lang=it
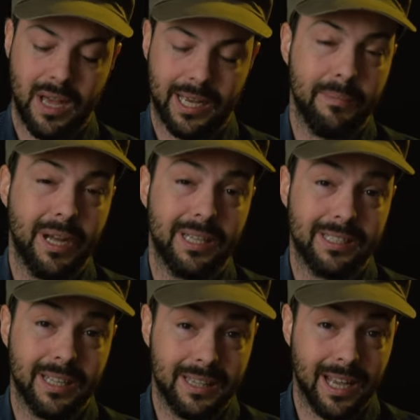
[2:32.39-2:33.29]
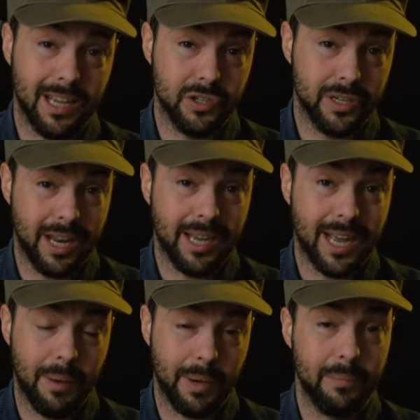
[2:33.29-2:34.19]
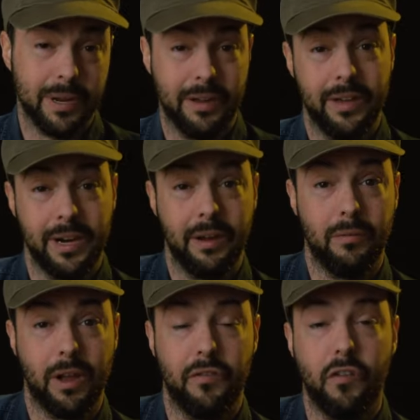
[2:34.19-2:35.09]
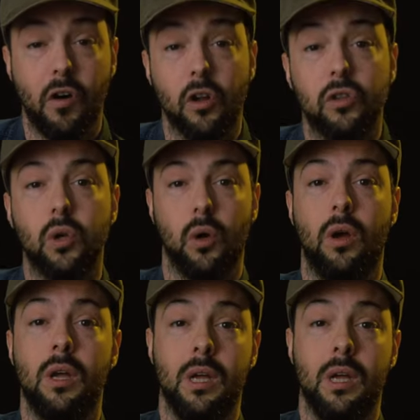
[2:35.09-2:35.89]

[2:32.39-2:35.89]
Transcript: cambiato il settaggio della camera per avere una foto